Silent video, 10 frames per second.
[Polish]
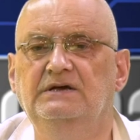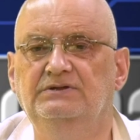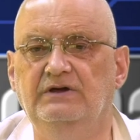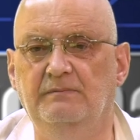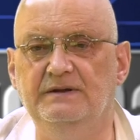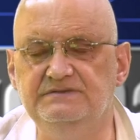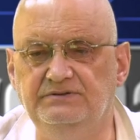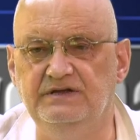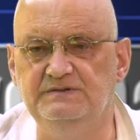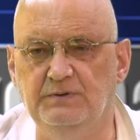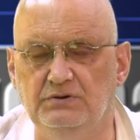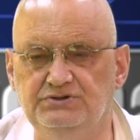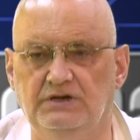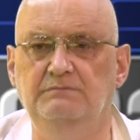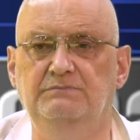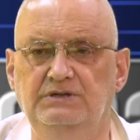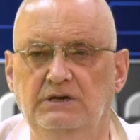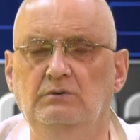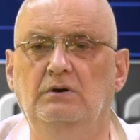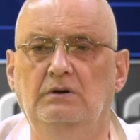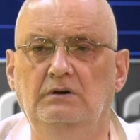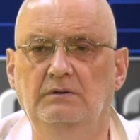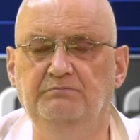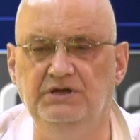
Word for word: to ja bardzo teraz proszę, minęło